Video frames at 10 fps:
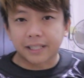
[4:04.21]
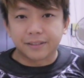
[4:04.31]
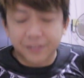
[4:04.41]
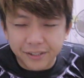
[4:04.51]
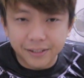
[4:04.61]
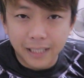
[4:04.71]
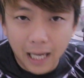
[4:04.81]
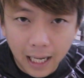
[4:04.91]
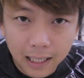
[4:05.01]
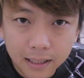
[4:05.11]
点是
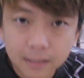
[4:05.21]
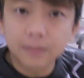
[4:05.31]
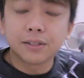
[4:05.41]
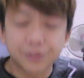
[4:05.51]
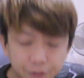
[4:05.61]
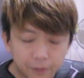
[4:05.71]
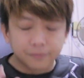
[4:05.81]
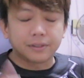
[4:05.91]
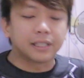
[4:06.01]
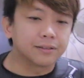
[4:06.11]
啊。
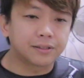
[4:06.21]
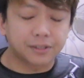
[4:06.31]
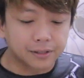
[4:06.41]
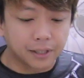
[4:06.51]
重点是